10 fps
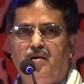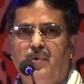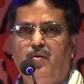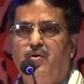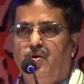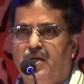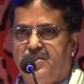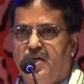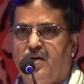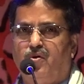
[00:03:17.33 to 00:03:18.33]
বা অন্যরা
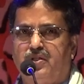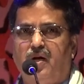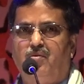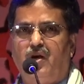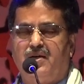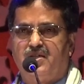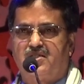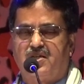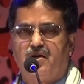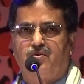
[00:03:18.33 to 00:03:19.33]
যে কথা বলার
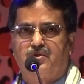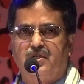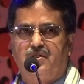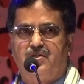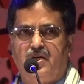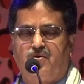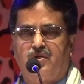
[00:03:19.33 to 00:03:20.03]
চেষ্টা করছেন যে